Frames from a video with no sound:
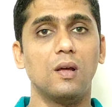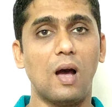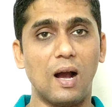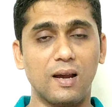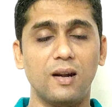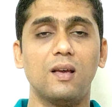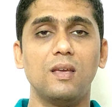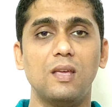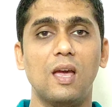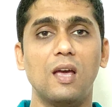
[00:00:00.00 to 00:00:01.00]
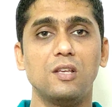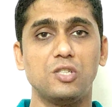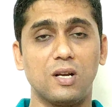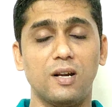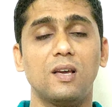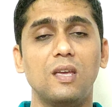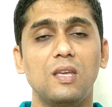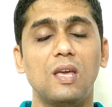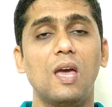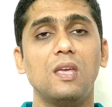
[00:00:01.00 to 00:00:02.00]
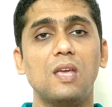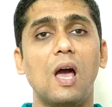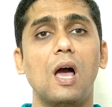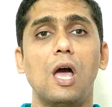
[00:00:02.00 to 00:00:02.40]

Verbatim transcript: अकड़ गई है जकड़ गई है या